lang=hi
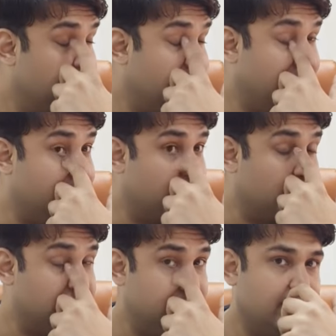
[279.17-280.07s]
ढाई
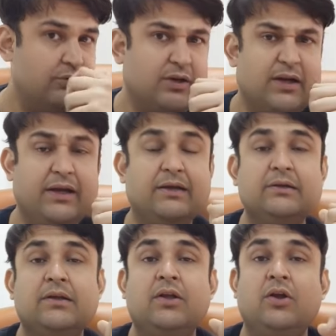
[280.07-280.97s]
करोड़ तीन करोड़ का है
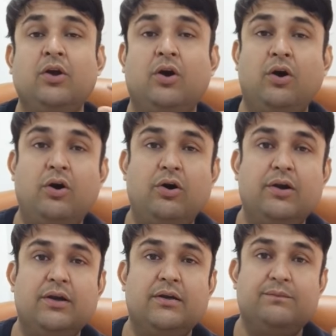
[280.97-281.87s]

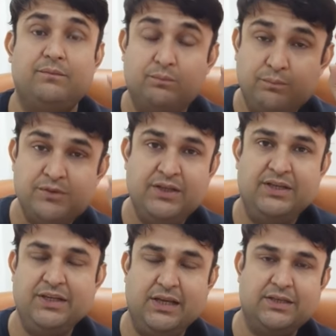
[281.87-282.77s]
और
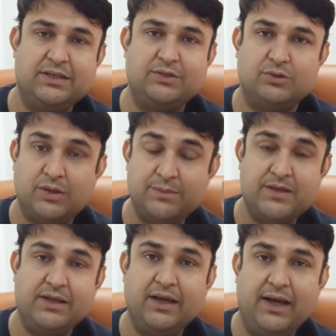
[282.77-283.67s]
सीजीएचएस जो
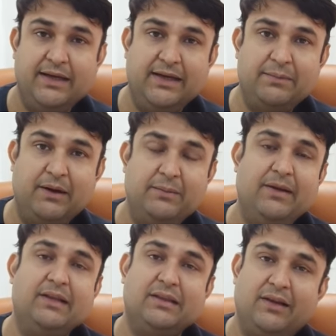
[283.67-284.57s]
सबसे ज्यादा हाईली डिमांड में
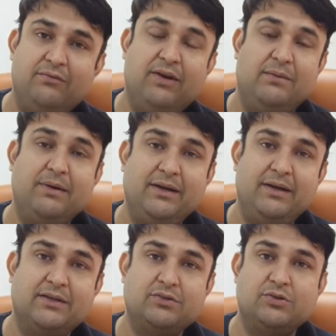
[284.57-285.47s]
रहता है वेल
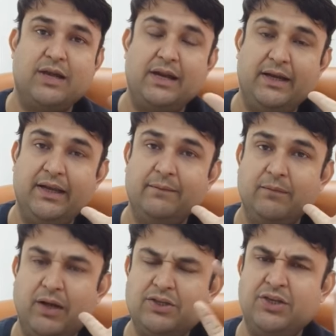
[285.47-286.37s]
मेंटेन्ड सोसाइटी
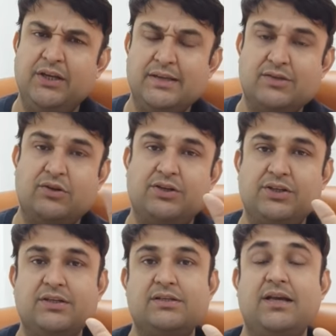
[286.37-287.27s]
अच्छी
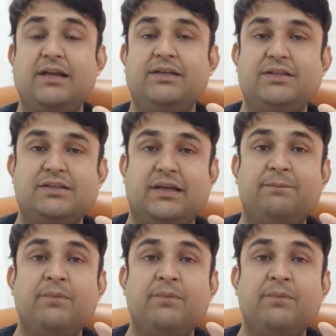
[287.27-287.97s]
कंस्ट्रक्शन सारी चीजें